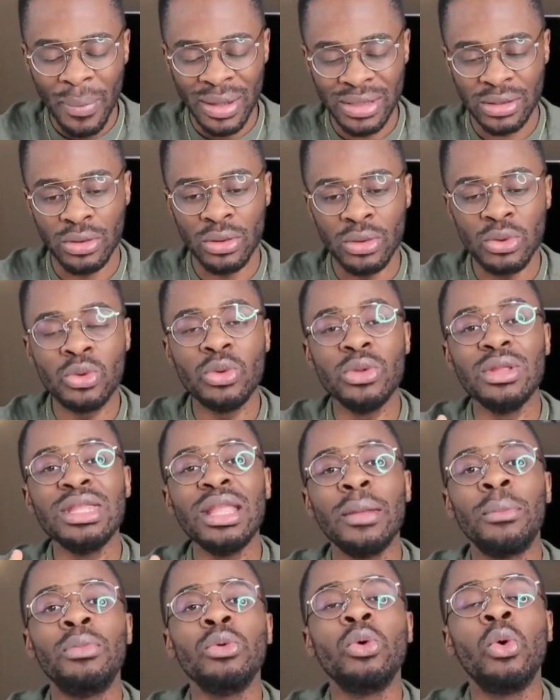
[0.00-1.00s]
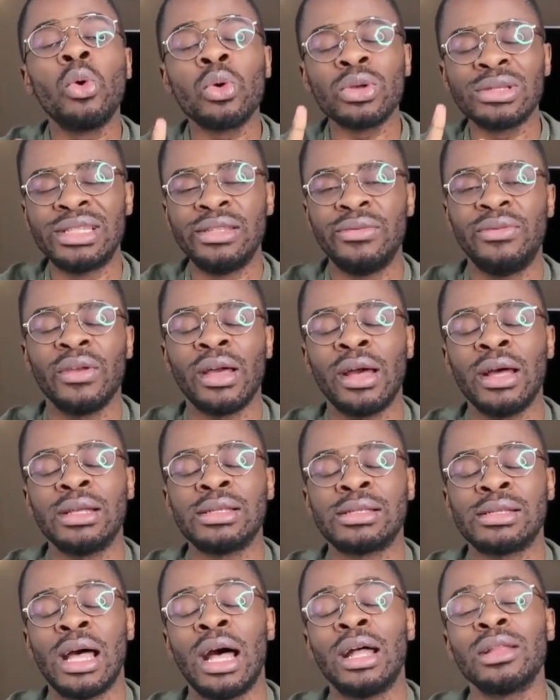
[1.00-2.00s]
Parce que l'une des plus grosses
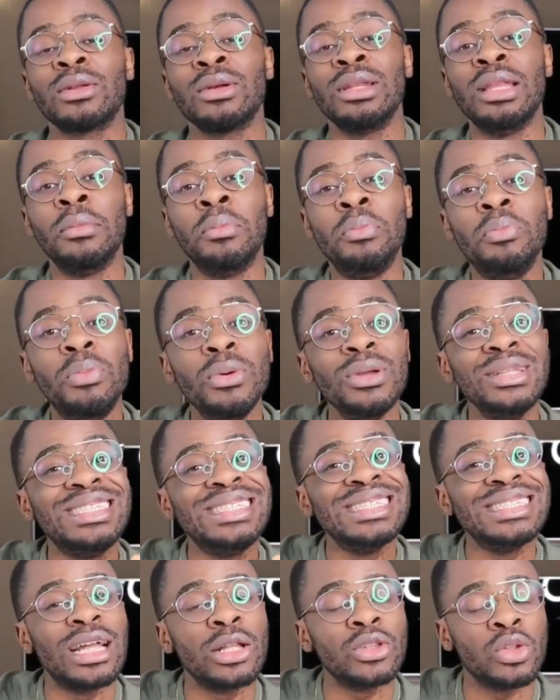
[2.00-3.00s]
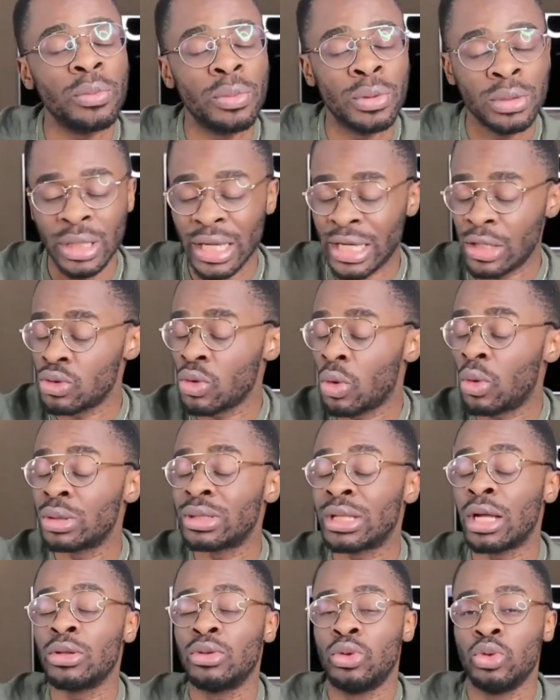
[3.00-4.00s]
différences entre les petits entrepreneurs qui se
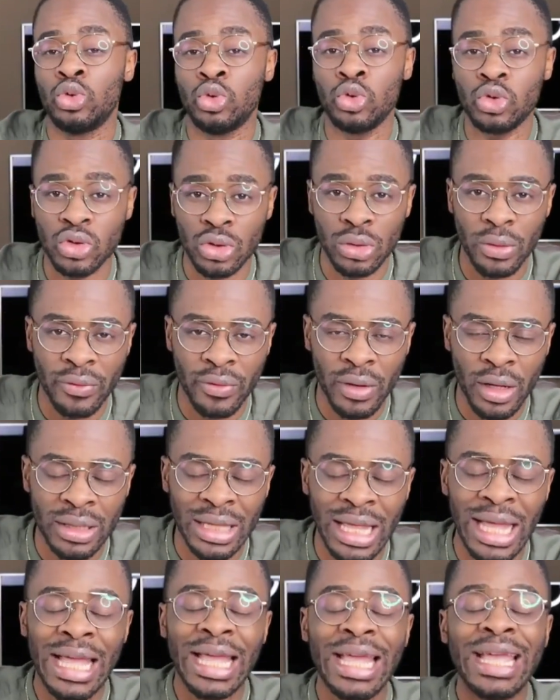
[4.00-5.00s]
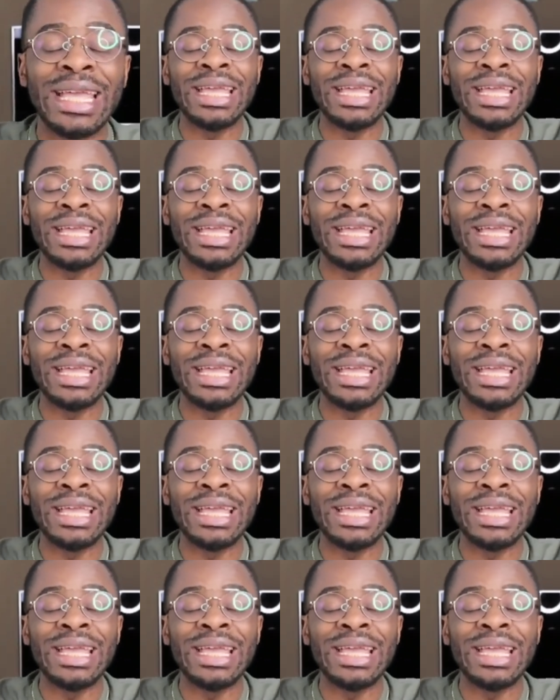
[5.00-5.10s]
contentent juste de vendre